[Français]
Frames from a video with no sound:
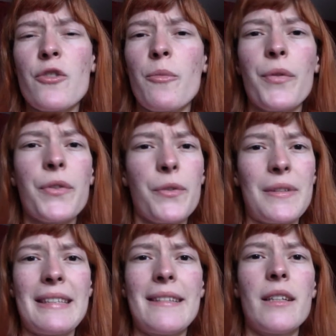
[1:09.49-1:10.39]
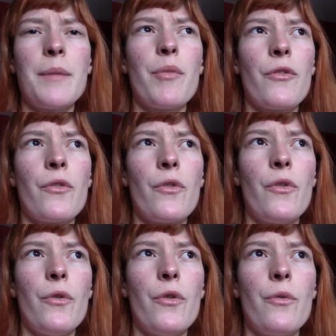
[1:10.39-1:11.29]
je pense que c'était pendant
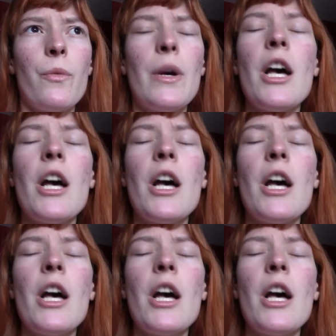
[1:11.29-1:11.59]
le...